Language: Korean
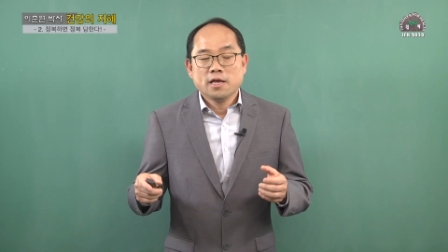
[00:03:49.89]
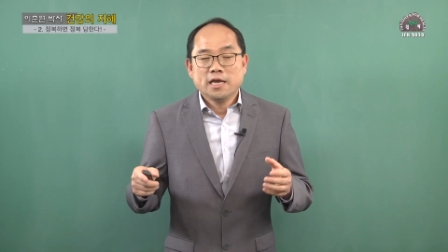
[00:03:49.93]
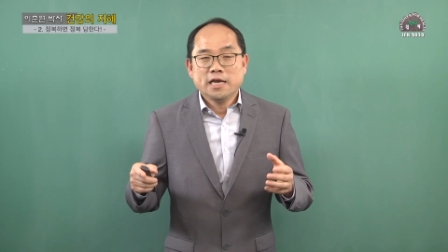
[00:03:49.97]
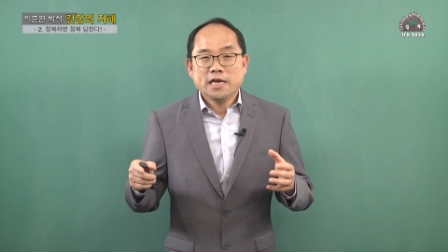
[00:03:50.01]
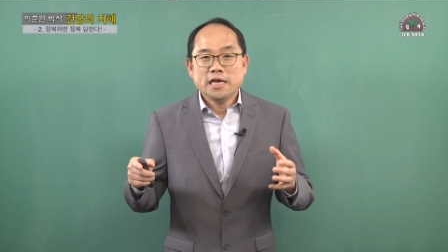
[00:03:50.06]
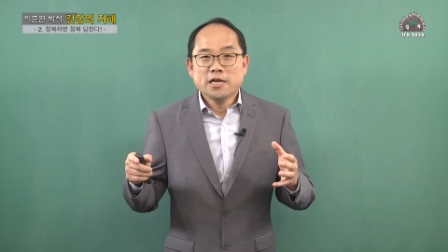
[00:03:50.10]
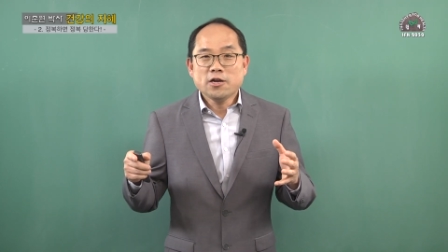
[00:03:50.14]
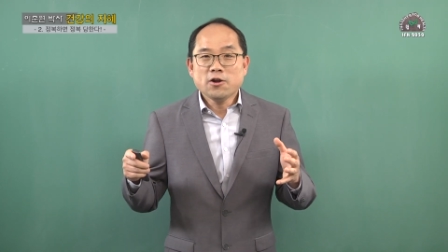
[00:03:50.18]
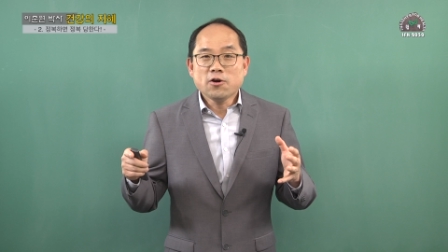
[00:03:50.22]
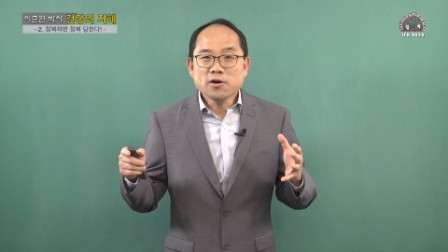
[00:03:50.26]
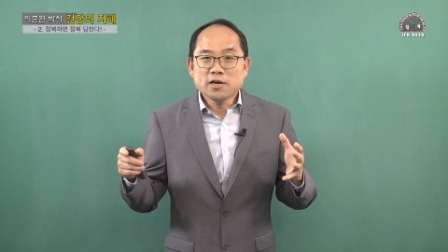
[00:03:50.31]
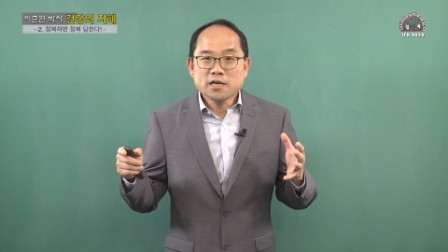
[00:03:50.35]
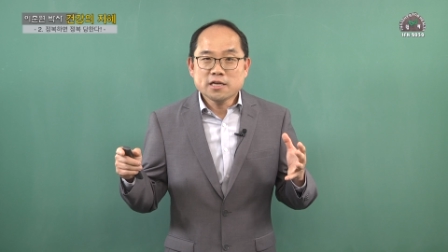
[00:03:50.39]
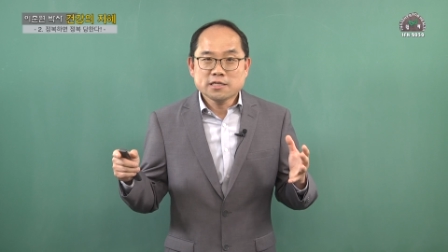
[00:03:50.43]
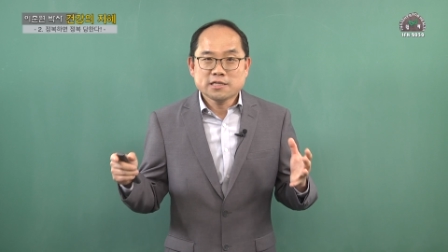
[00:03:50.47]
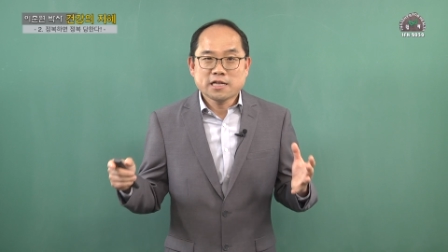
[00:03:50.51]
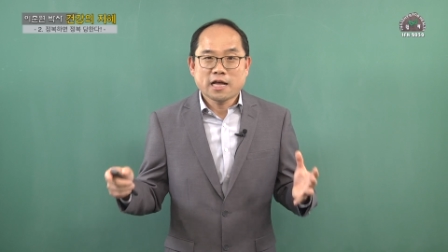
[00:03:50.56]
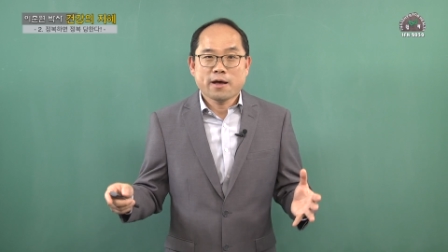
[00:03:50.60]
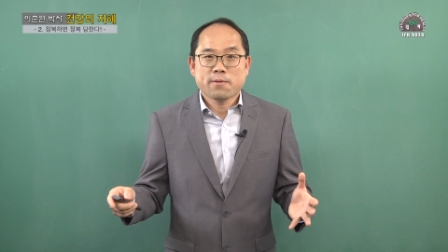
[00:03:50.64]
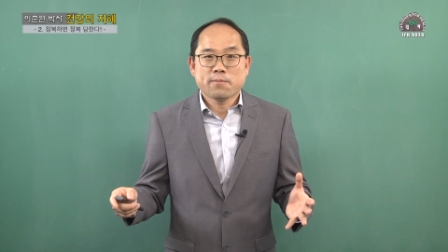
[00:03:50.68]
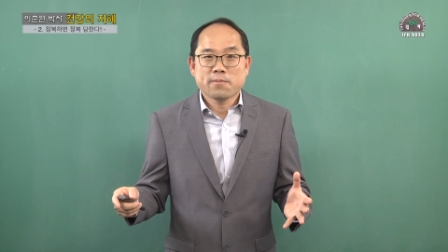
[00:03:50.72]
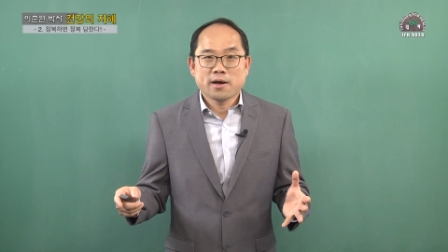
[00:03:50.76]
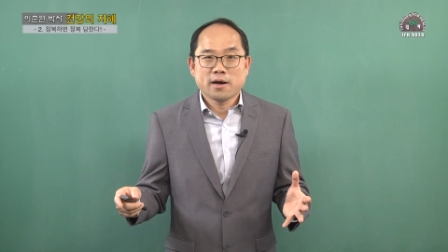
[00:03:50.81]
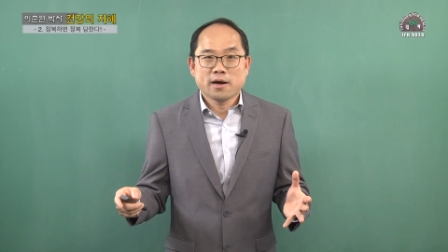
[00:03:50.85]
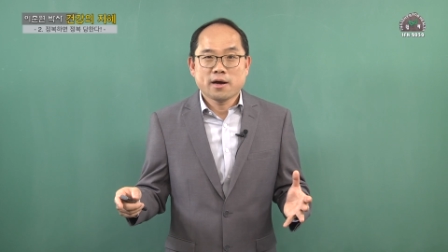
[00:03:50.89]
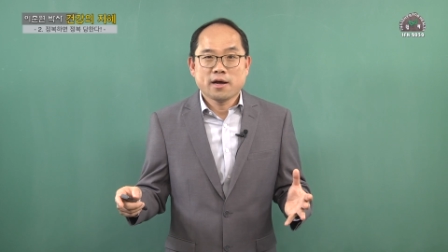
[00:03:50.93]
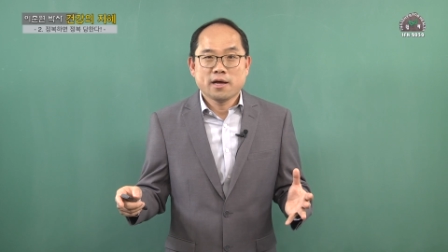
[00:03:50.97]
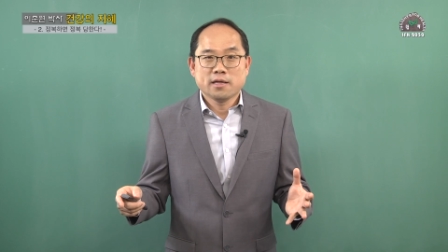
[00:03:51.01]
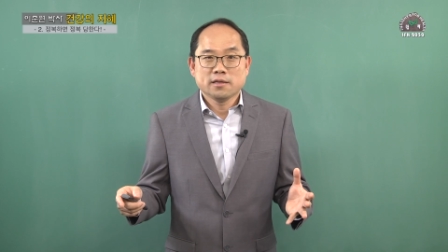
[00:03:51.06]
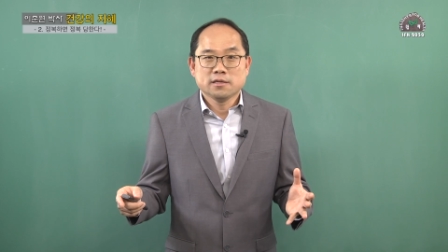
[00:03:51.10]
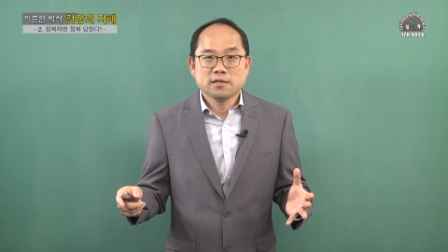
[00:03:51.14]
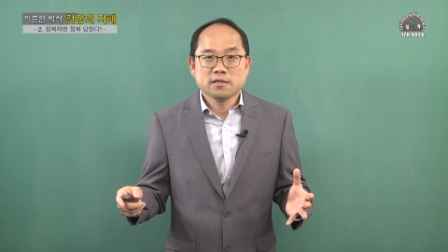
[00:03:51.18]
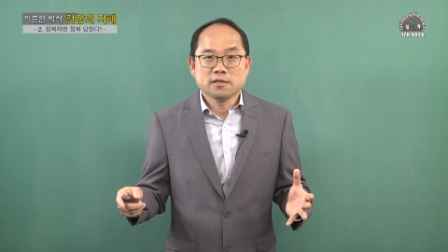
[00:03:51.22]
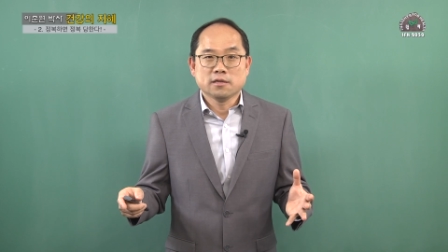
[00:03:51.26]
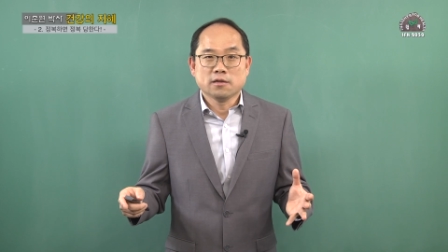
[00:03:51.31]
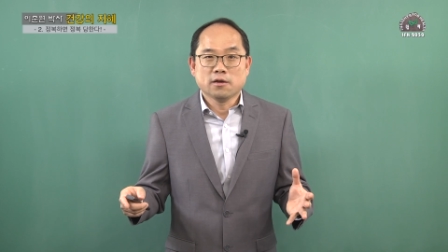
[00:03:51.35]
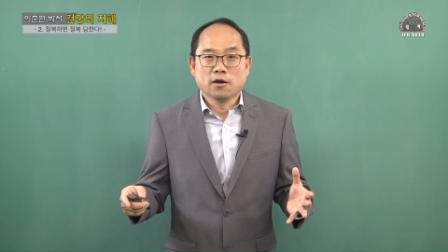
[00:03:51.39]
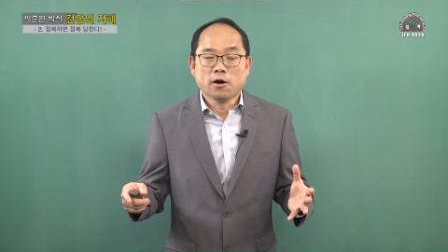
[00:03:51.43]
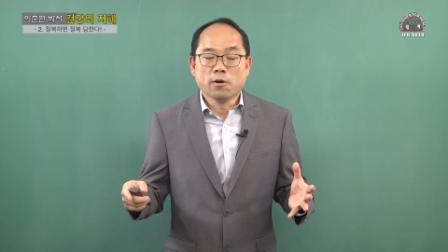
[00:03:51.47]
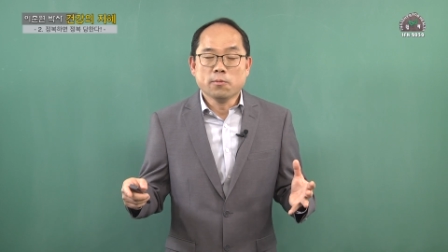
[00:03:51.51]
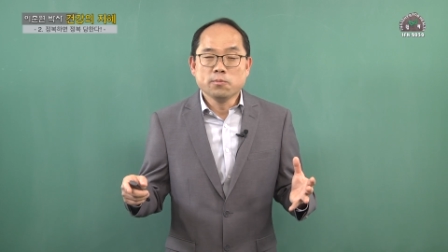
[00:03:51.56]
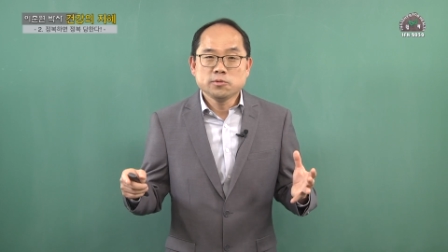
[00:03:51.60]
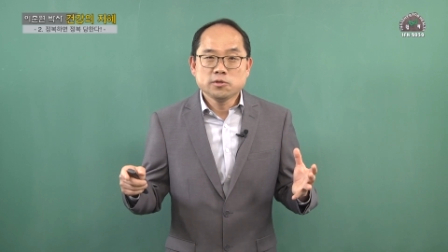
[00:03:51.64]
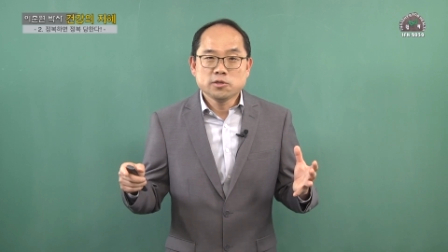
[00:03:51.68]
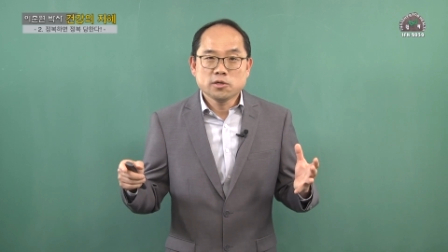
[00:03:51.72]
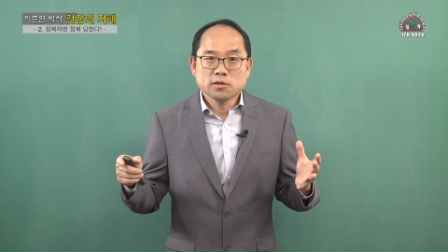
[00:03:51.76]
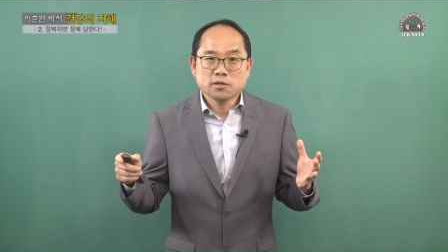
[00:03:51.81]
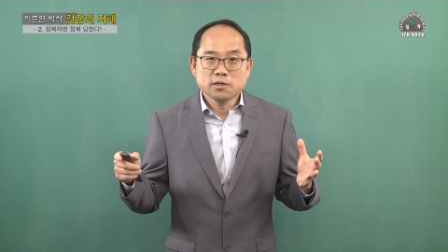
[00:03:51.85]
1억이 사망하는
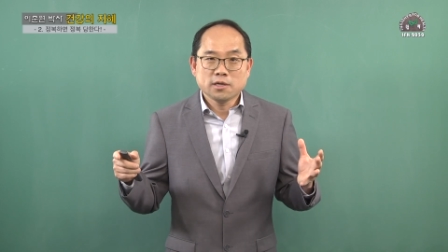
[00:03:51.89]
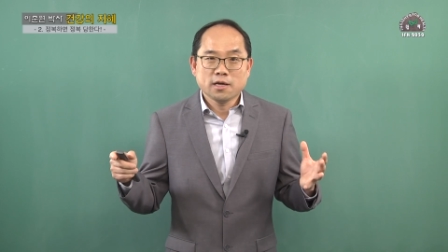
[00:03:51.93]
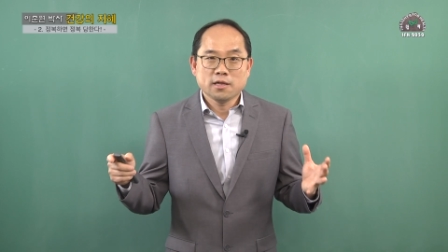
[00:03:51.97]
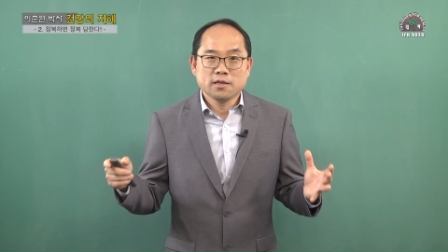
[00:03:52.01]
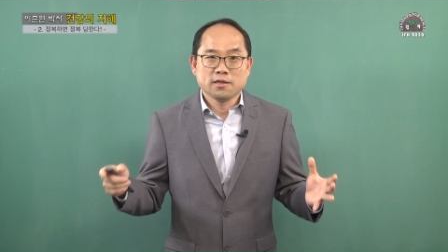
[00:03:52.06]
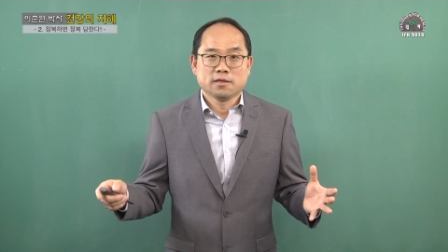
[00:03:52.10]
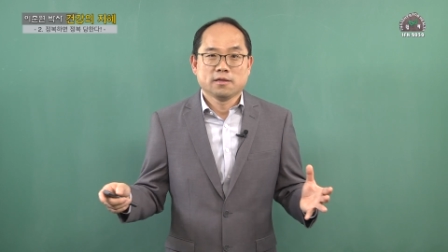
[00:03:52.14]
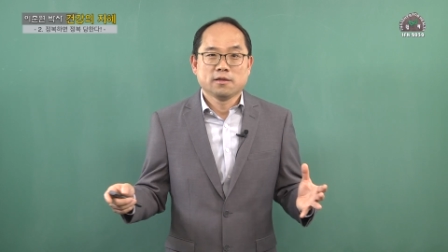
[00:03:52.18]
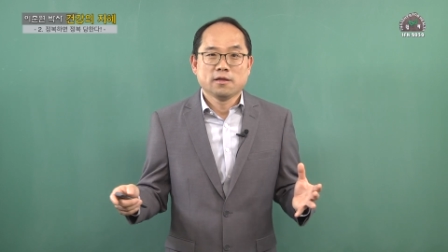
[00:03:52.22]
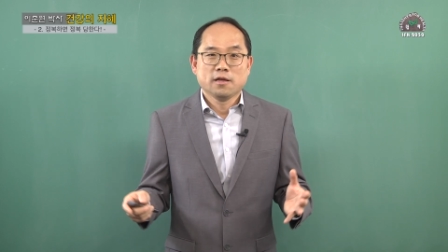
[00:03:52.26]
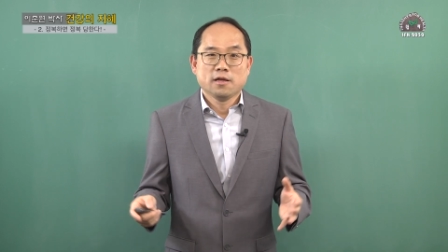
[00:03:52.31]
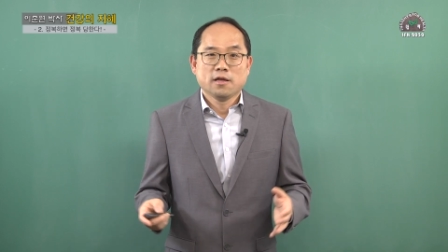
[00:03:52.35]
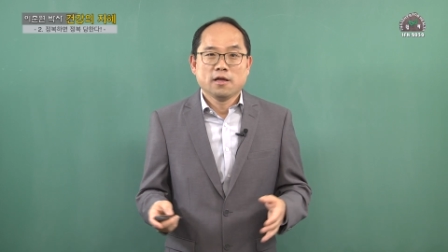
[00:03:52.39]
엄청난